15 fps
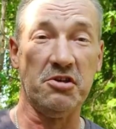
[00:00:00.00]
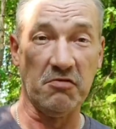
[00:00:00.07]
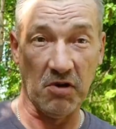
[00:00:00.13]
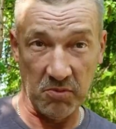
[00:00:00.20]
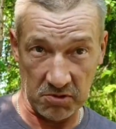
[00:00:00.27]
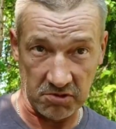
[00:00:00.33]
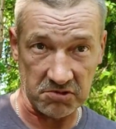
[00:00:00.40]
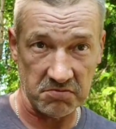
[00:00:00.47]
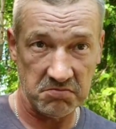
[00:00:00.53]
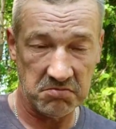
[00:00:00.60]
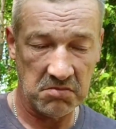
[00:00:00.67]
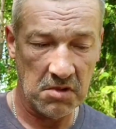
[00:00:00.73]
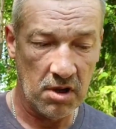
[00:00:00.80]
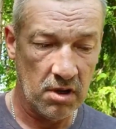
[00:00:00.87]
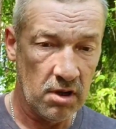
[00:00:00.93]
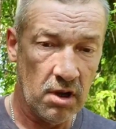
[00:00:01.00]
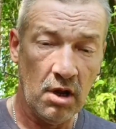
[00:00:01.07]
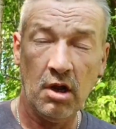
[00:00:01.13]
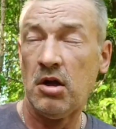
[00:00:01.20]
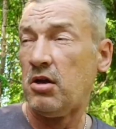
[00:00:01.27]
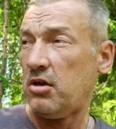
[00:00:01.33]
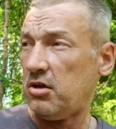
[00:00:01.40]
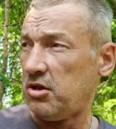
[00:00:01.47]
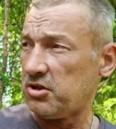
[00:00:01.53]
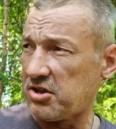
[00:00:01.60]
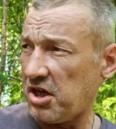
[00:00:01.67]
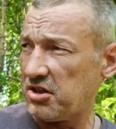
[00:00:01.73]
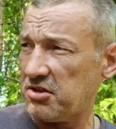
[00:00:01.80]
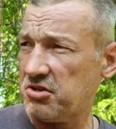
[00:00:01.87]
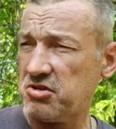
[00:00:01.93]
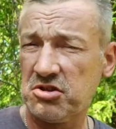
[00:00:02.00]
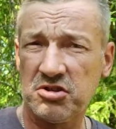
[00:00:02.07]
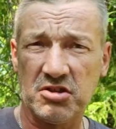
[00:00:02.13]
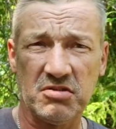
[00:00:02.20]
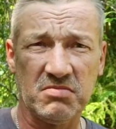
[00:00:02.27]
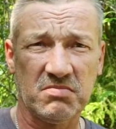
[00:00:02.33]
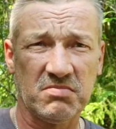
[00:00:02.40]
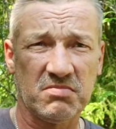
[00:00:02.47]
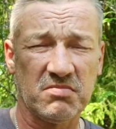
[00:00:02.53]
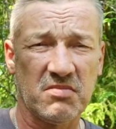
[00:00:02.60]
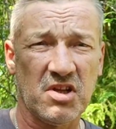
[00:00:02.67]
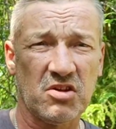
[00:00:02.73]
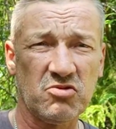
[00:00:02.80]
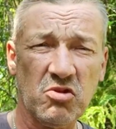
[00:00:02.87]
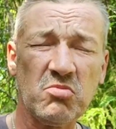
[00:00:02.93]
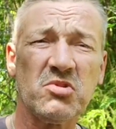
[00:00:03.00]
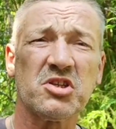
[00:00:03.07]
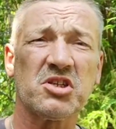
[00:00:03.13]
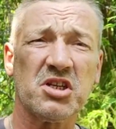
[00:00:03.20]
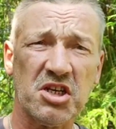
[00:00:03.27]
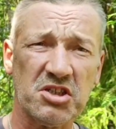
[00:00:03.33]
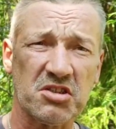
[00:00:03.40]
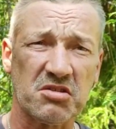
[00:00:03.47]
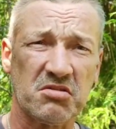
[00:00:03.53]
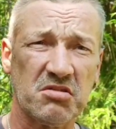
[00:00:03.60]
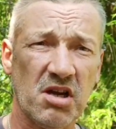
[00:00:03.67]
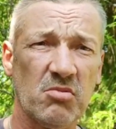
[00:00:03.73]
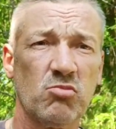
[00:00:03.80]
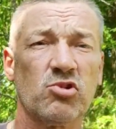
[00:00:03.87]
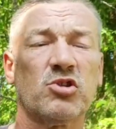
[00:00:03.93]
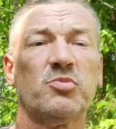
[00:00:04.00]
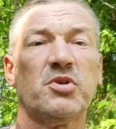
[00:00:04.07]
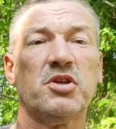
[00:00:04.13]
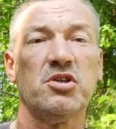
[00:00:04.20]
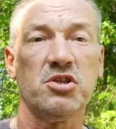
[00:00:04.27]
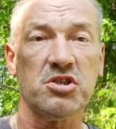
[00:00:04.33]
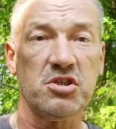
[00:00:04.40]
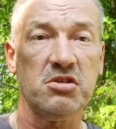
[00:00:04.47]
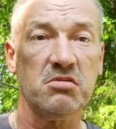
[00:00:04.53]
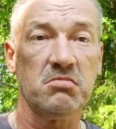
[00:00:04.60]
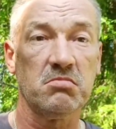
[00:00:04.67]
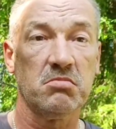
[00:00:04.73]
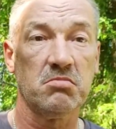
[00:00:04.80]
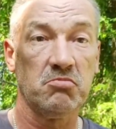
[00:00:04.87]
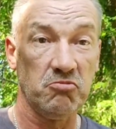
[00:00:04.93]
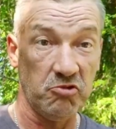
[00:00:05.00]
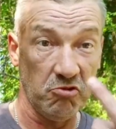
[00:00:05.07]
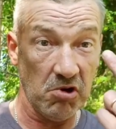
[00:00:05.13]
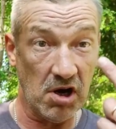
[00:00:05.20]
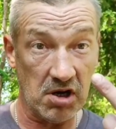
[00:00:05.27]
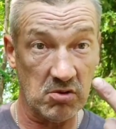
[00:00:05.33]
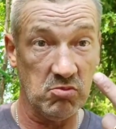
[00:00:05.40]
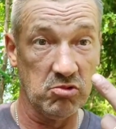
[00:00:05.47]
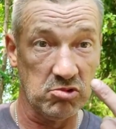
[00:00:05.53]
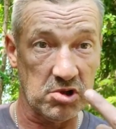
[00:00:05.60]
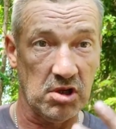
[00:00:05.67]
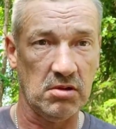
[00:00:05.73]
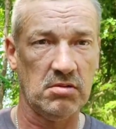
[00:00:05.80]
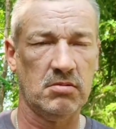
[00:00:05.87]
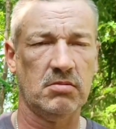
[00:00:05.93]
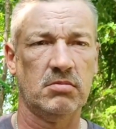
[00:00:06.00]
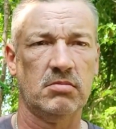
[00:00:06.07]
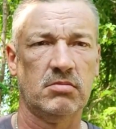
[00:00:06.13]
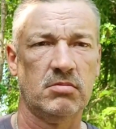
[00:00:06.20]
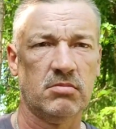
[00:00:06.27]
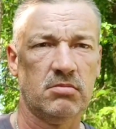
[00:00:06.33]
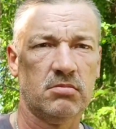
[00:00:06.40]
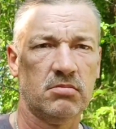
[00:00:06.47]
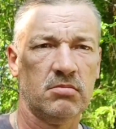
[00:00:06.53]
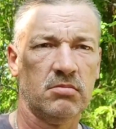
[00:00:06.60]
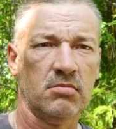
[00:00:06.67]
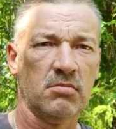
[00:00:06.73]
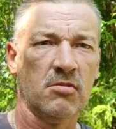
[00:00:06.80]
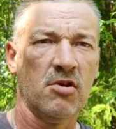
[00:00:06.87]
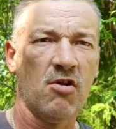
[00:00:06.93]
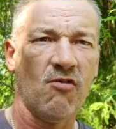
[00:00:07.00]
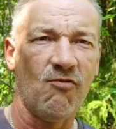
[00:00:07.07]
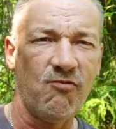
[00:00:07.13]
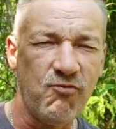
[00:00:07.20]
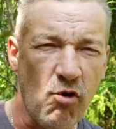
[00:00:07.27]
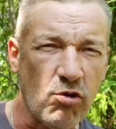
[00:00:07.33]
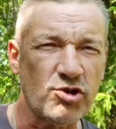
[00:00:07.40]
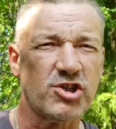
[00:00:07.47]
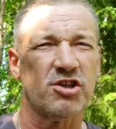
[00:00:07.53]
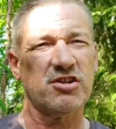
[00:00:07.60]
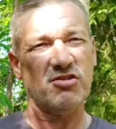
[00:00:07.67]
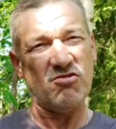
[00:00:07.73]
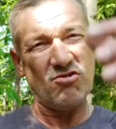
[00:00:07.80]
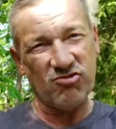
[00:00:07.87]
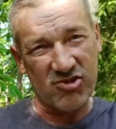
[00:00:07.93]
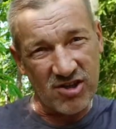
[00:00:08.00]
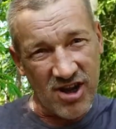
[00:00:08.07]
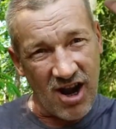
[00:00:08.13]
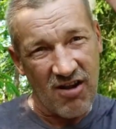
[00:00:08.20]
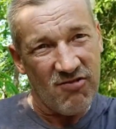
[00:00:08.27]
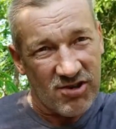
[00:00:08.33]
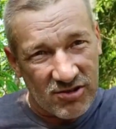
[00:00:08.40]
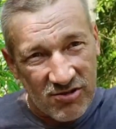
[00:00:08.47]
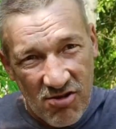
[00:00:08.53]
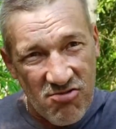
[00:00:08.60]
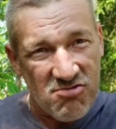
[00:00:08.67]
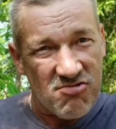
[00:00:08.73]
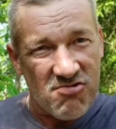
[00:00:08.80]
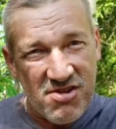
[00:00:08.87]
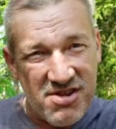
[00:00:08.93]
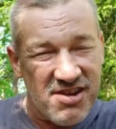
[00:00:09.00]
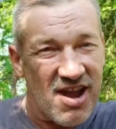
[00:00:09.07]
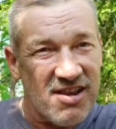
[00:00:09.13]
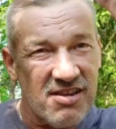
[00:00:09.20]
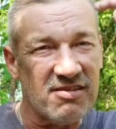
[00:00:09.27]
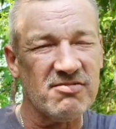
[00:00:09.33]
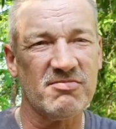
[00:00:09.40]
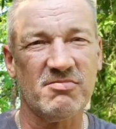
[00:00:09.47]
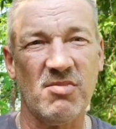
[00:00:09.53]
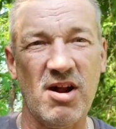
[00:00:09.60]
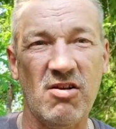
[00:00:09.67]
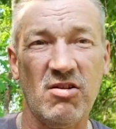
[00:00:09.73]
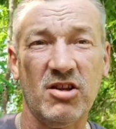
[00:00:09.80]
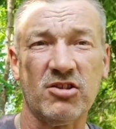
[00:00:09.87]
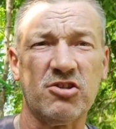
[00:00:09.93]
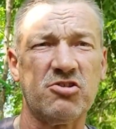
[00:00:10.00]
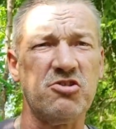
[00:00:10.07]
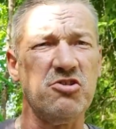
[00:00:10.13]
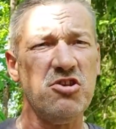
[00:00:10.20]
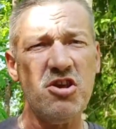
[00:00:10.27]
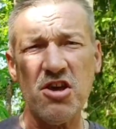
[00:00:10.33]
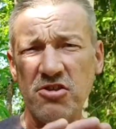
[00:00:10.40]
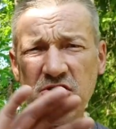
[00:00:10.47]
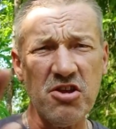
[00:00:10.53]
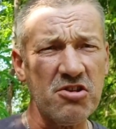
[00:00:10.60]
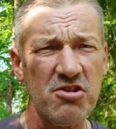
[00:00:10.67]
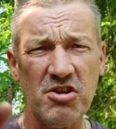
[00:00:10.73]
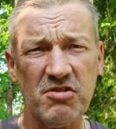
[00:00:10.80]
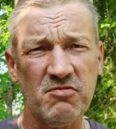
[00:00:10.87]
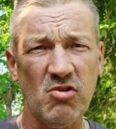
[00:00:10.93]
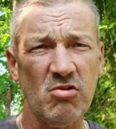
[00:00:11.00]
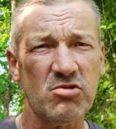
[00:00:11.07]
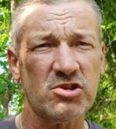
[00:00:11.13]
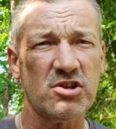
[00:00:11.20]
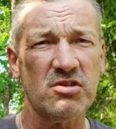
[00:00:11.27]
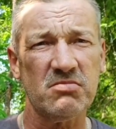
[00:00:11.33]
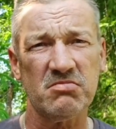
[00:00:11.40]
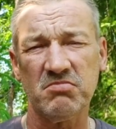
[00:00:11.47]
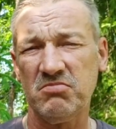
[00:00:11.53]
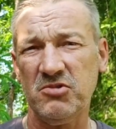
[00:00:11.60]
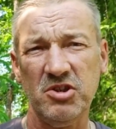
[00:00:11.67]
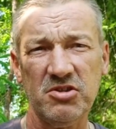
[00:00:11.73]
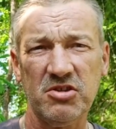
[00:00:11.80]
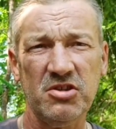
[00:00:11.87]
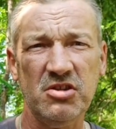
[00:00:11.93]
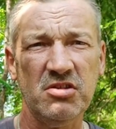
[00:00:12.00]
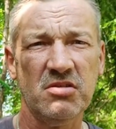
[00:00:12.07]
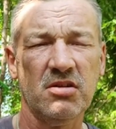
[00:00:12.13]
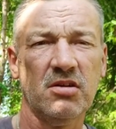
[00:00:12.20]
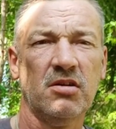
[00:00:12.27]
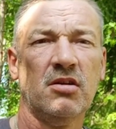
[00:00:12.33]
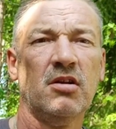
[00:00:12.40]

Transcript: детям вопрос. Итак, детишки, кто мне скажет, как можно перенести два арбуза? Вовочка такой вскакивает и руку тянет. Марья Ивановна говорит, нет, нет, нет, Вовочка, не ты.